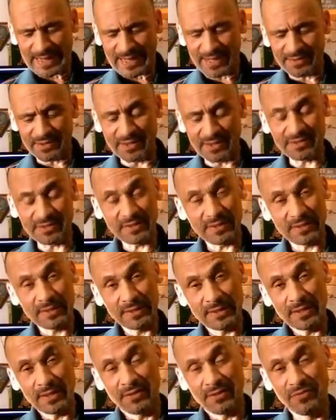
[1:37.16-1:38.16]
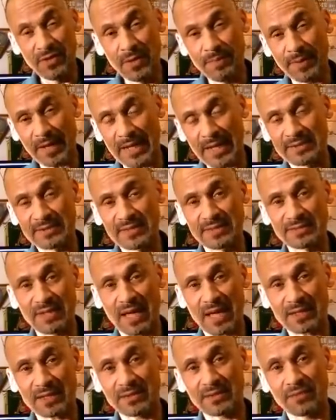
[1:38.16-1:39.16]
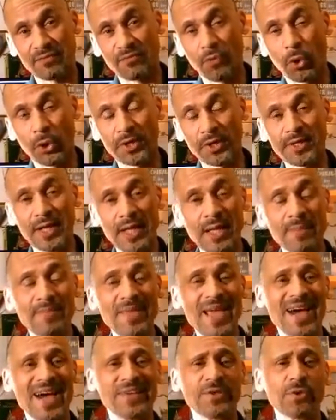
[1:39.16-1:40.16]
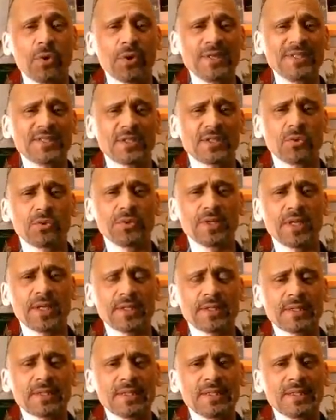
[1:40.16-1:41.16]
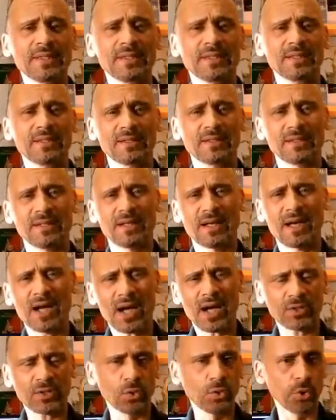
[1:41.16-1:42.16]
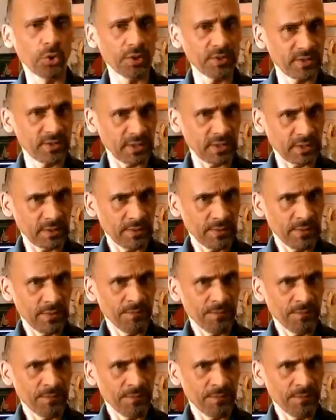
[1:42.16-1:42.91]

Es ist, wie bereits gesagt, wurde im Jahr 1998